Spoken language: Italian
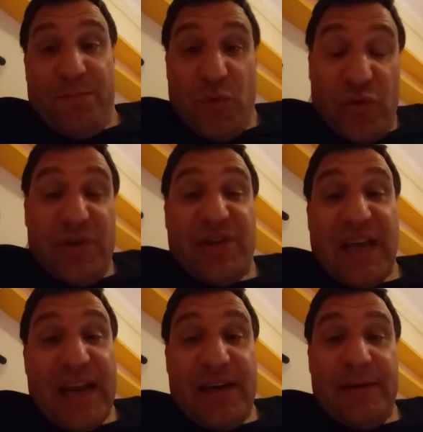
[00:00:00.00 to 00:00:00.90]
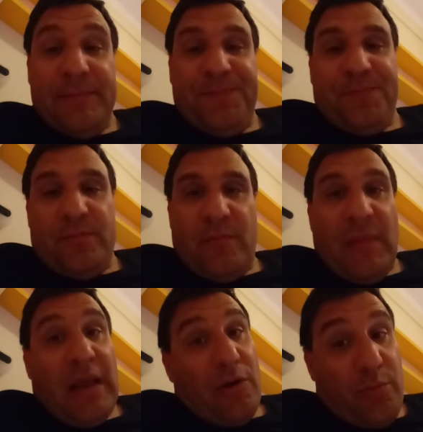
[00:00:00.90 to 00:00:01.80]
12 anni,
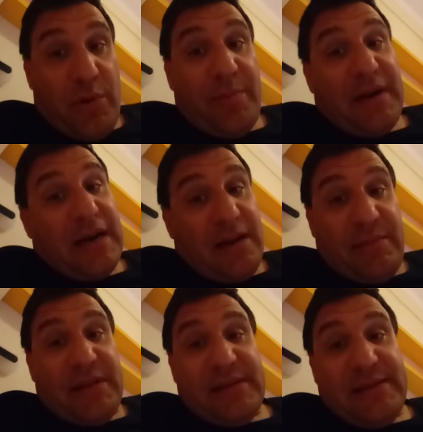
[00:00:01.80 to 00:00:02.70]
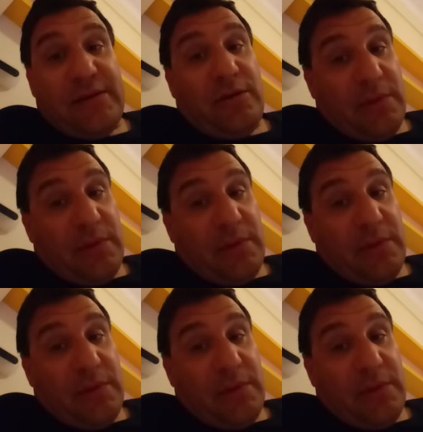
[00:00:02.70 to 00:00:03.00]
che un po' è per l'alimentazione,